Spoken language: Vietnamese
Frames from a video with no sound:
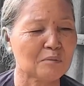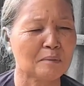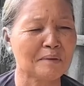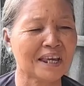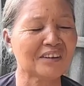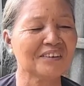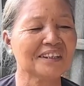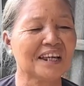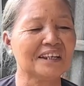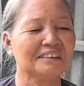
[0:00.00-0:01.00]
sao mà mẹ
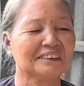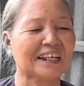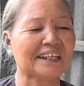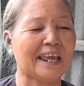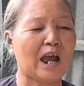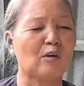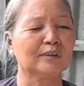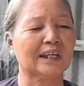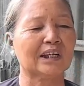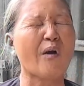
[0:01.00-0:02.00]
nói vậy, người ta
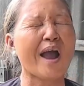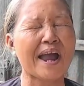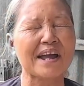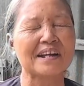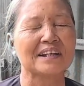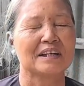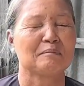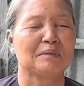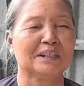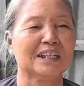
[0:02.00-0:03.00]
giàu người ta có ăn
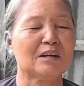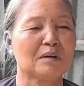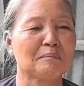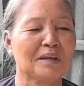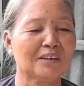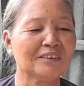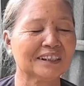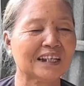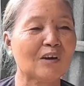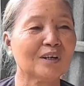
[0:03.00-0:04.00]
mà sao mà mẹ
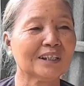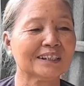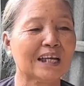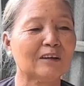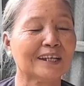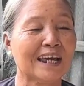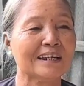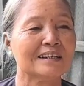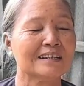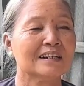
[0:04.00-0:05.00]
nói người ta đói tới sáu
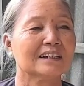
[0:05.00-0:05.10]
tháng.